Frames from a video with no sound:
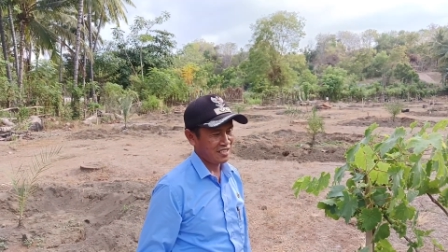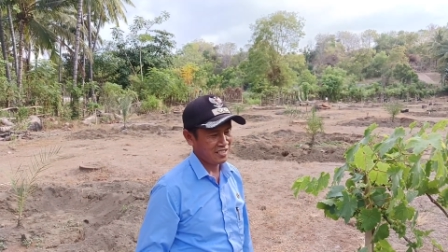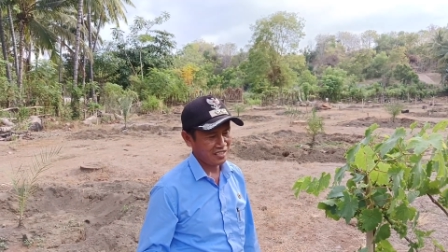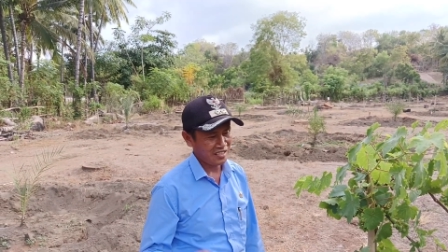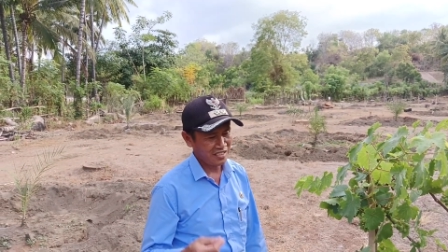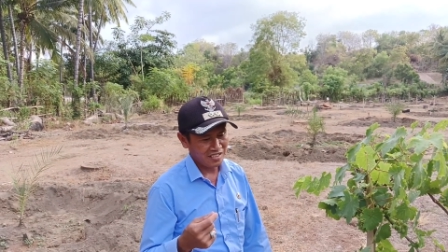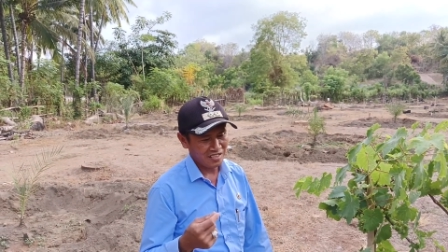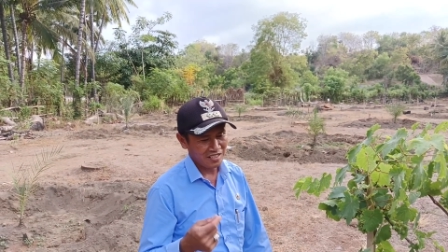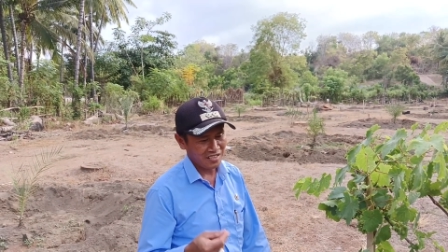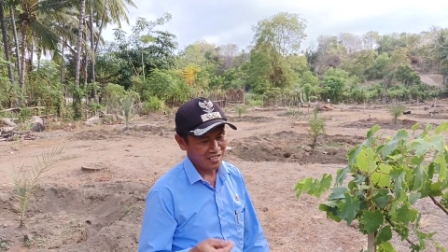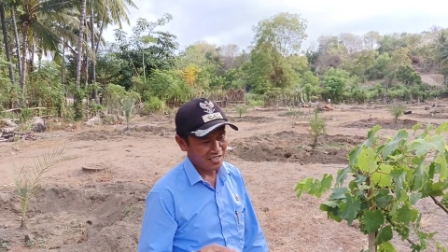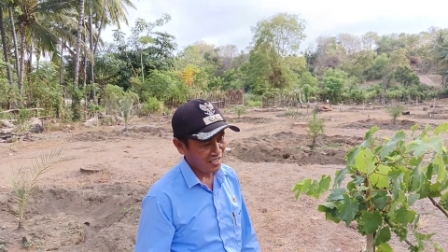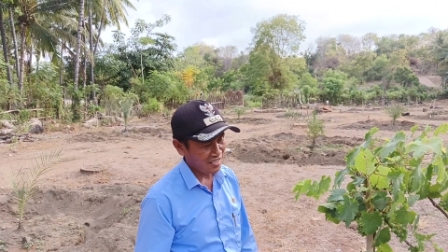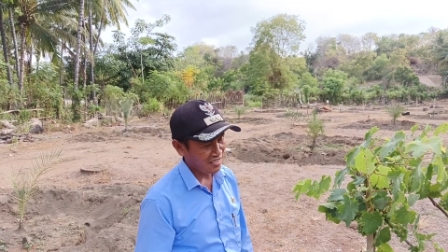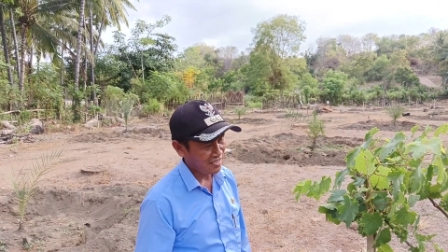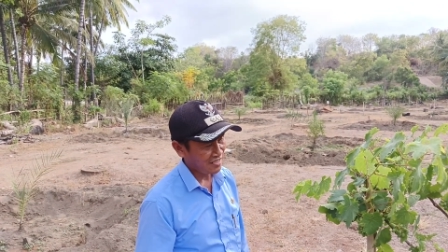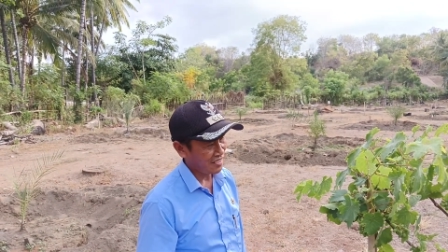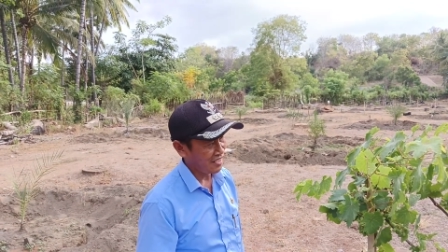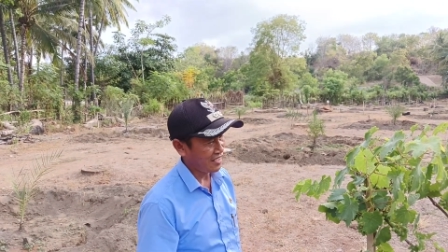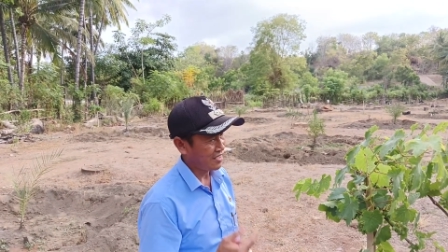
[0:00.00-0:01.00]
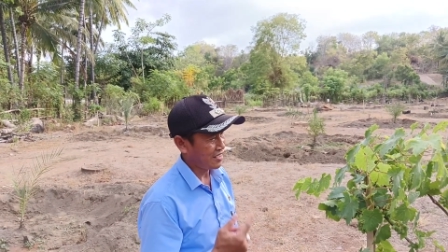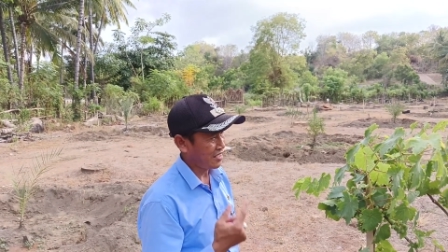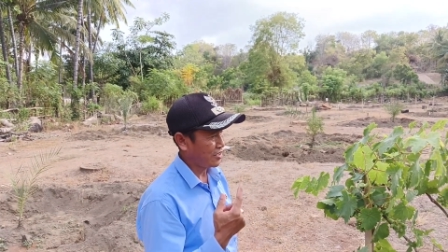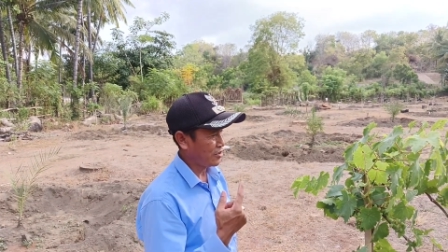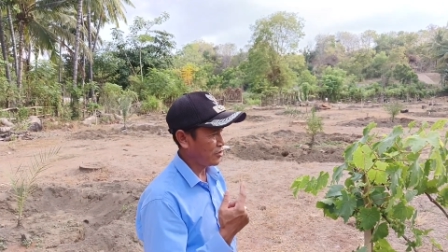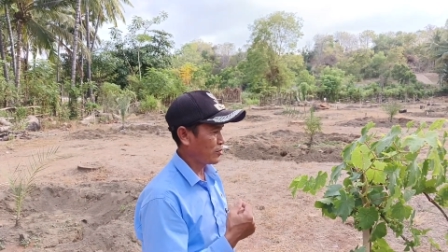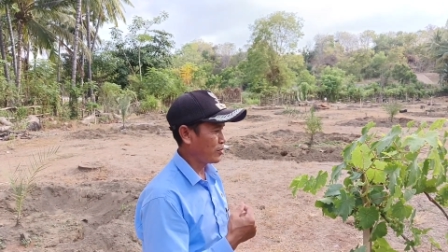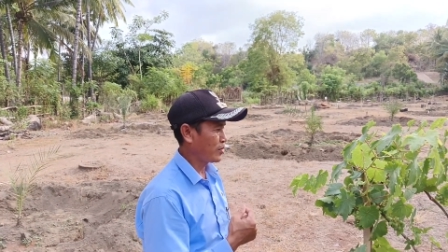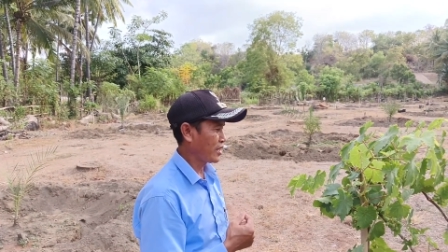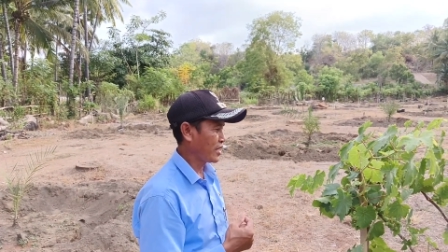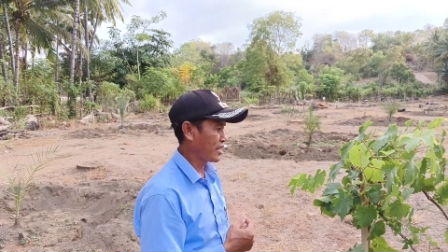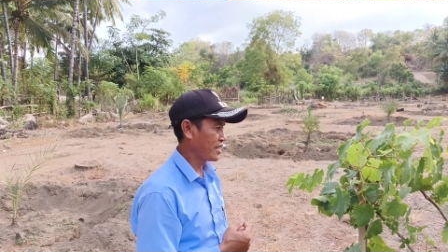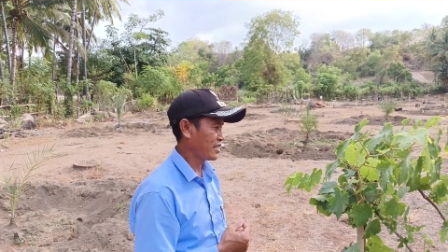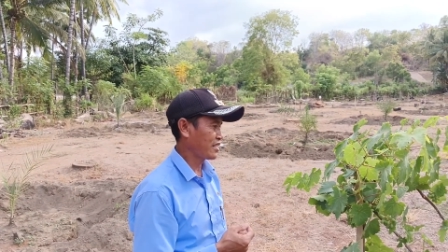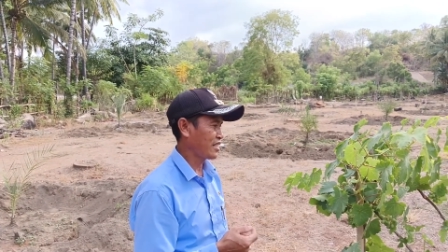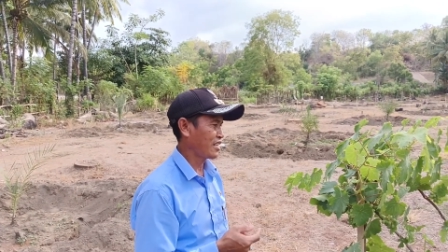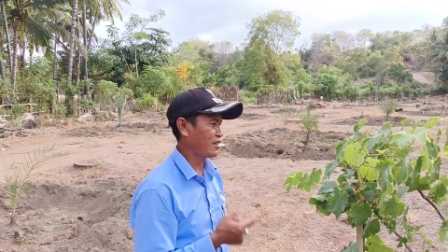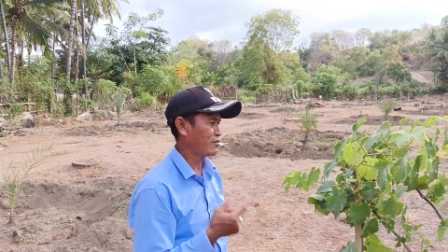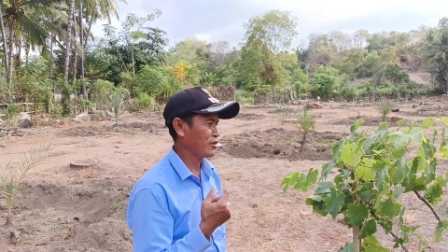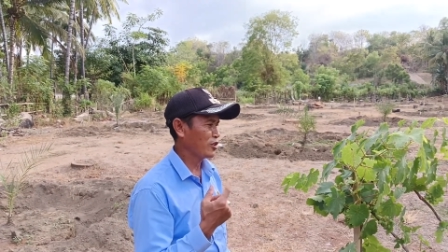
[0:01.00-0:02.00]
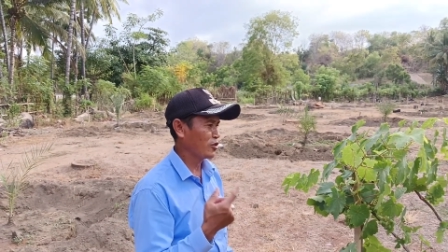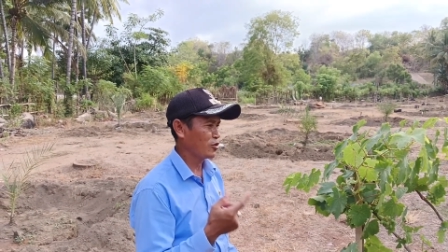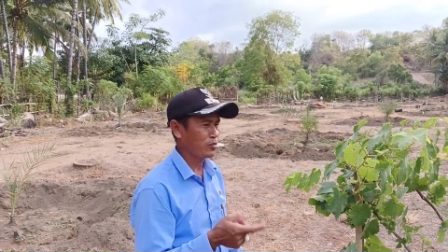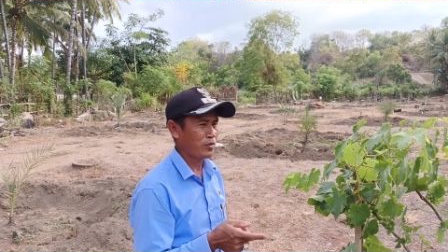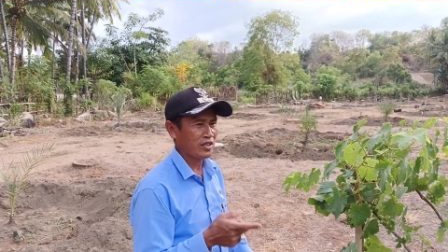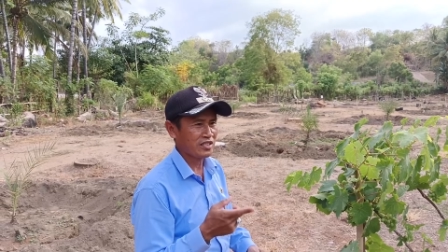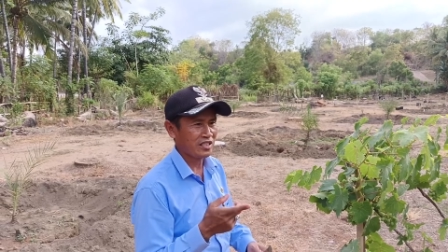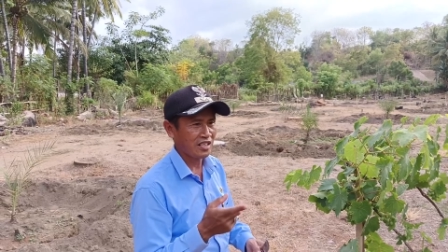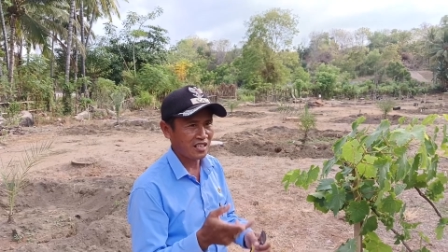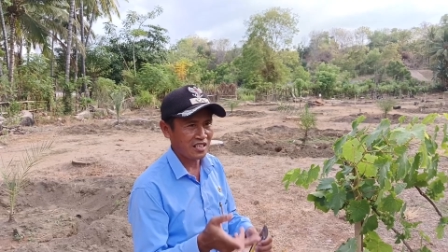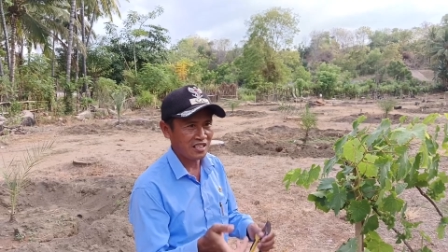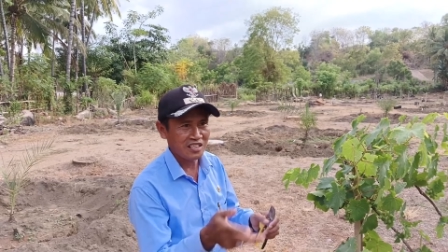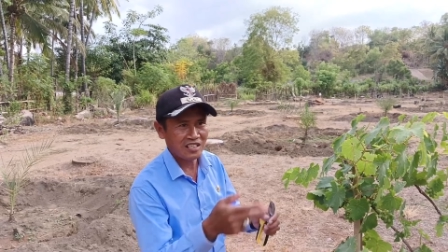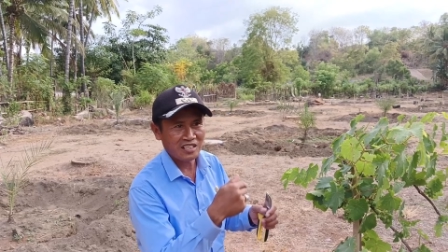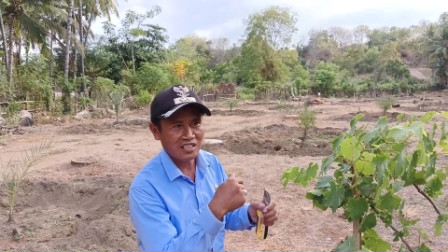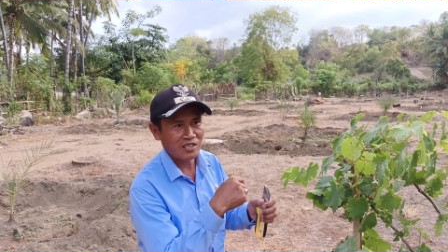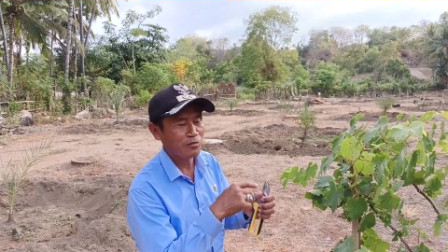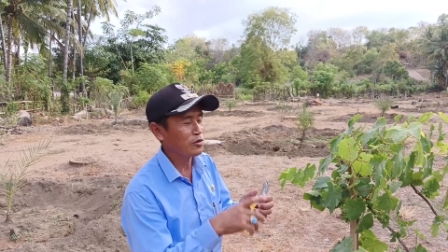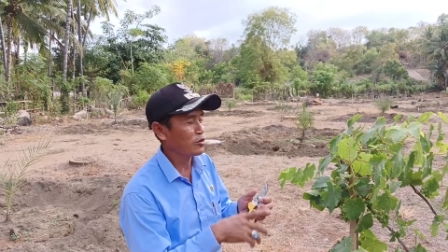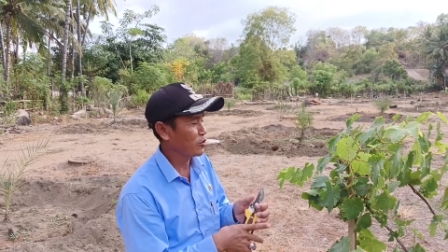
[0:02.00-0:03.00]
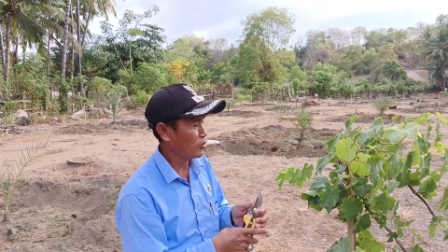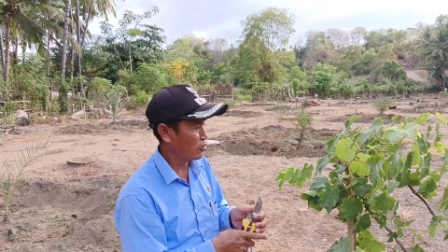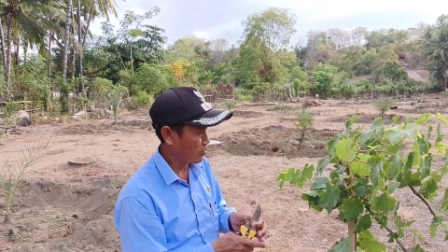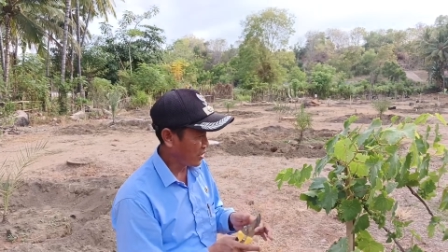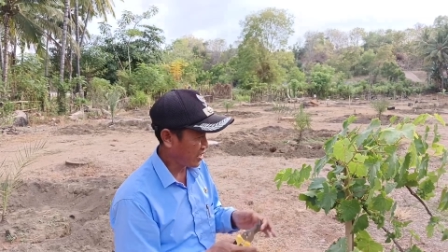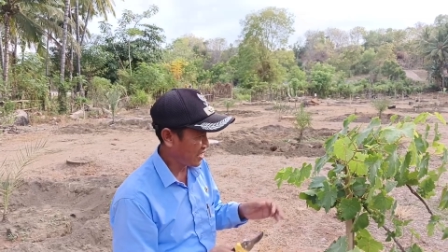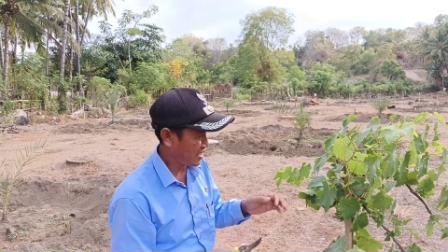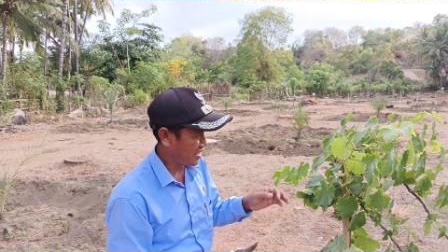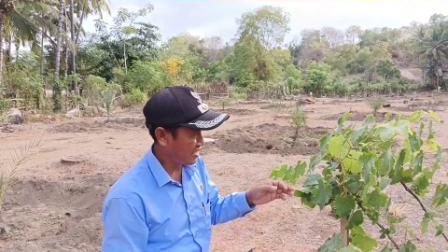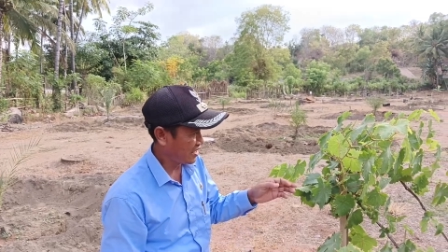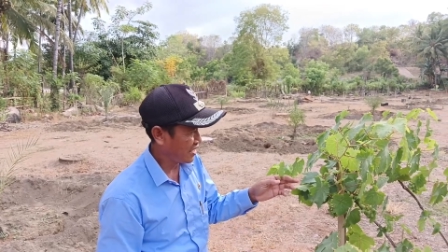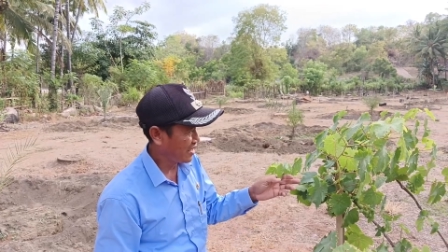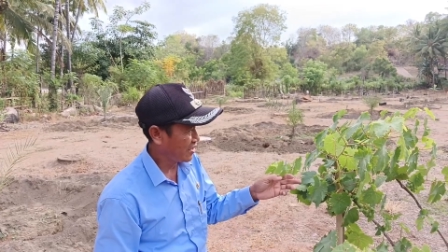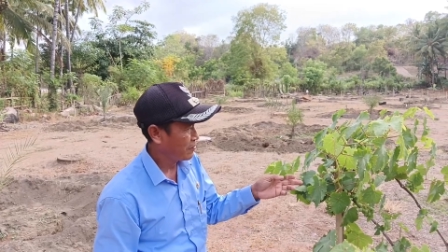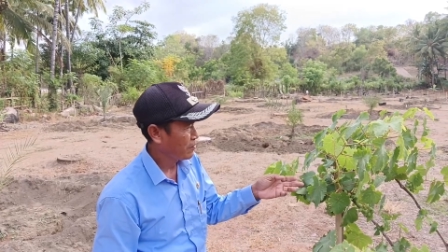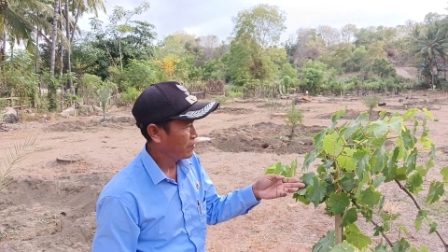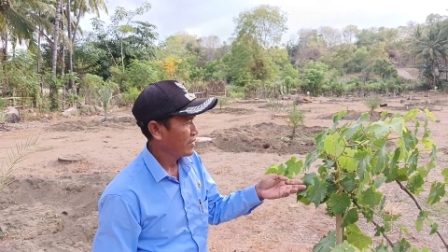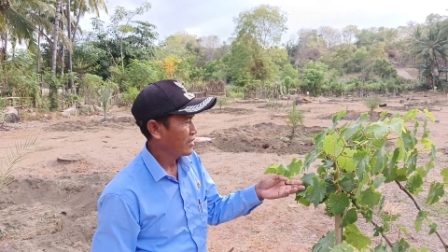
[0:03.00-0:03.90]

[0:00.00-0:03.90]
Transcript: kita jadikan salah satu sebagai tanaman tupang sari di kebun kurma kita.